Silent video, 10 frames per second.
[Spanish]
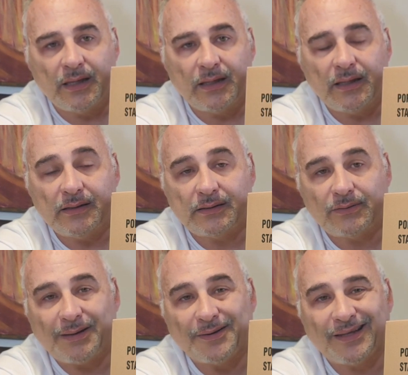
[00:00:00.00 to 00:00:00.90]
y
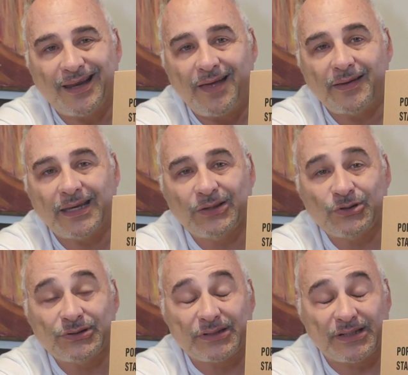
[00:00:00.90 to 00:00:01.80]
tiene una batería de
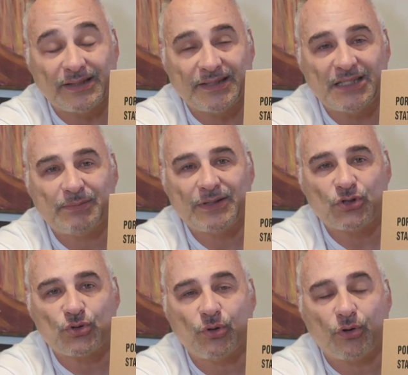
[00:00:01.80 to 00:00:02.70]
536
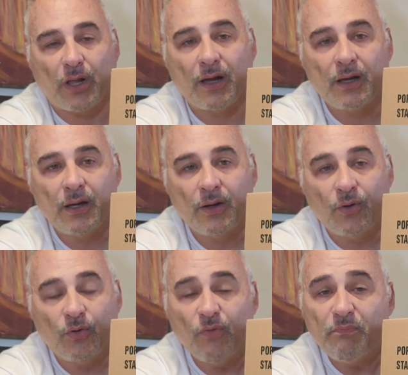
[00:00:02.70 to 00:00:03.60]
vatios hora.
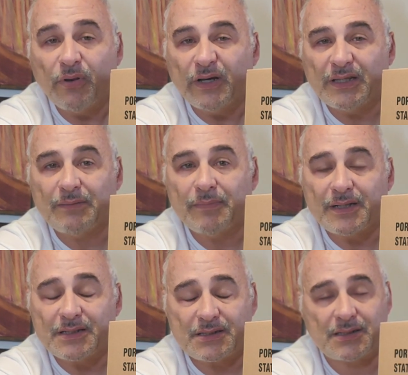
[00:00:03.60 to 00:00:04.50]
Un poquitín
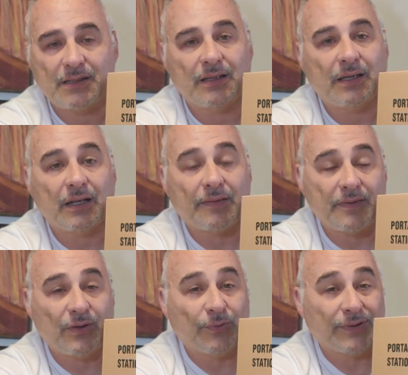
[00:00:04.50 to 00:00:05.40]
más que es la
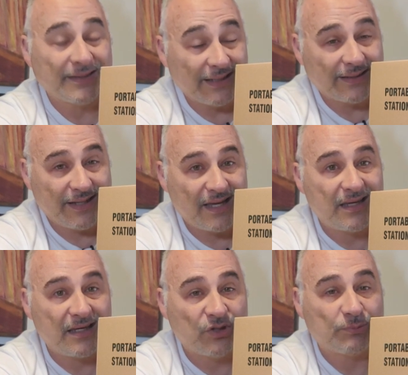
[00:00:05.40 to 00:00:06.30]
C56 que tenía
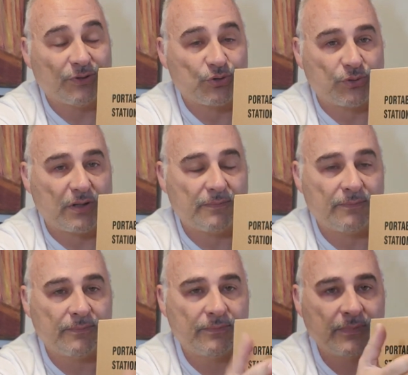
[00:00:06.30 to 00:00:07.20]
500 vatios hora.
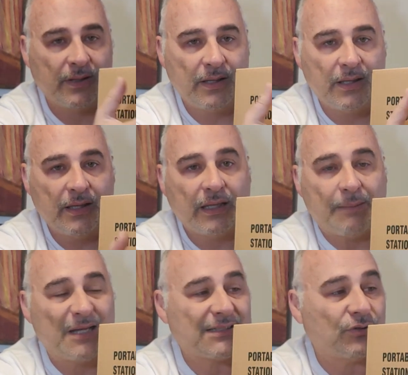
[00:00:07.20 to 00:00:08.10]
¿Qué
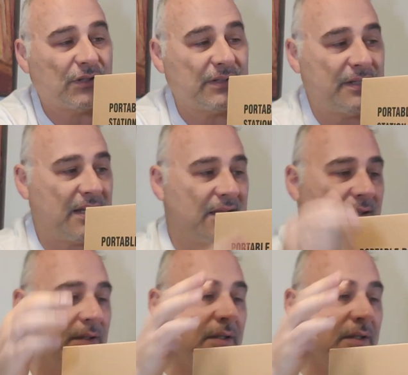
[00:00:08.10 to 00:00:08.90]
más cosas tendrá?